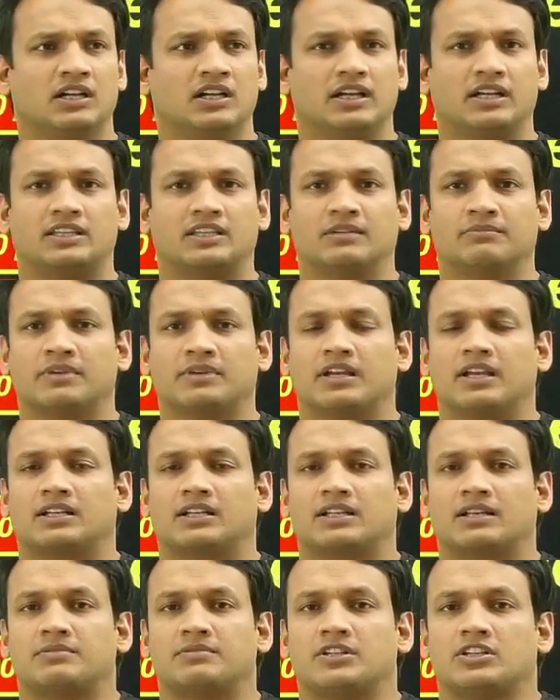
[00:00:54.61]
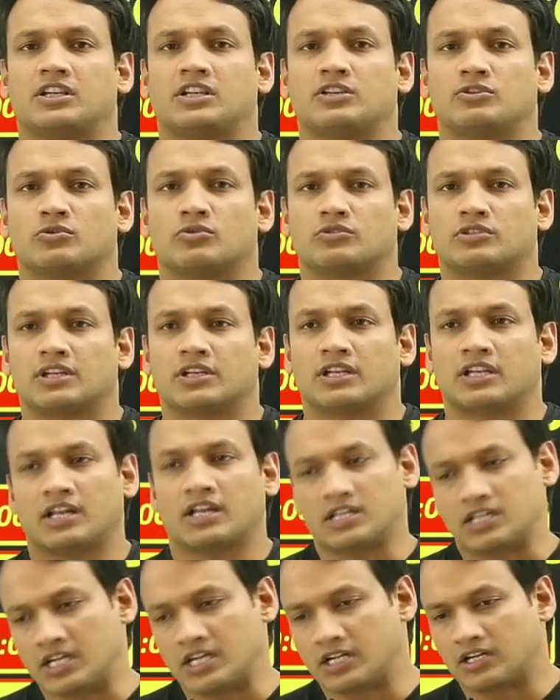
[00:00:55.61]
एकदम एक टाइप से ये सोच रहे हैं कि यार
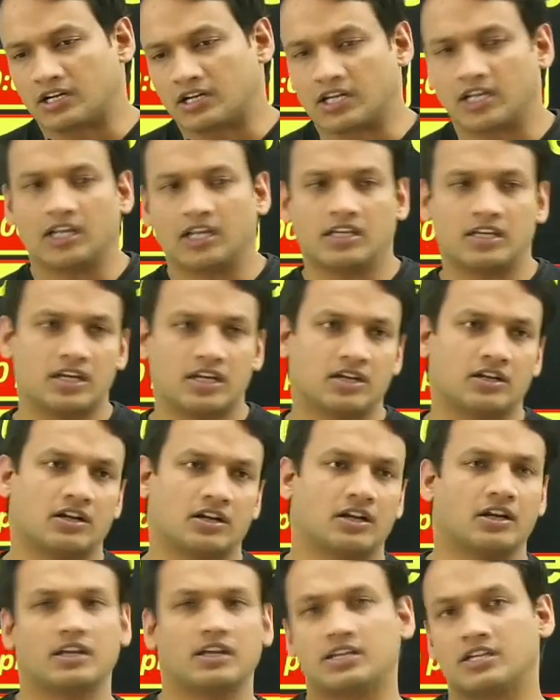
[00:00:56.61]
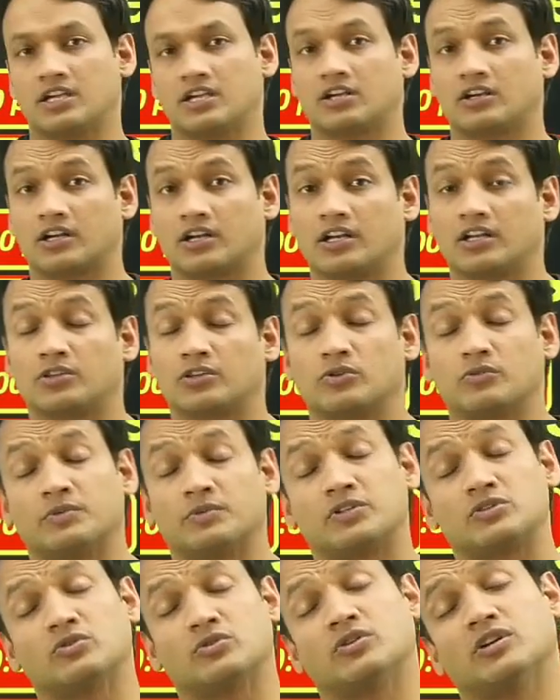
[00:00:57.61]
ये कर लें ये कर लें ये कर लें तो
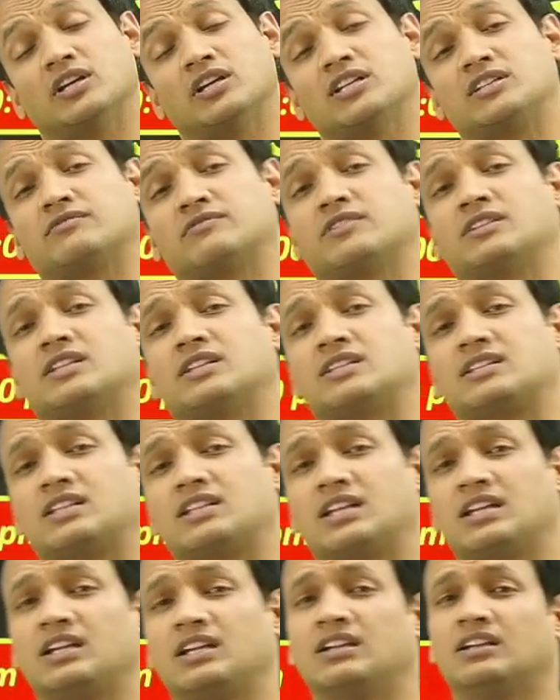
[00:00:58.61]
बच्चों इस वजह से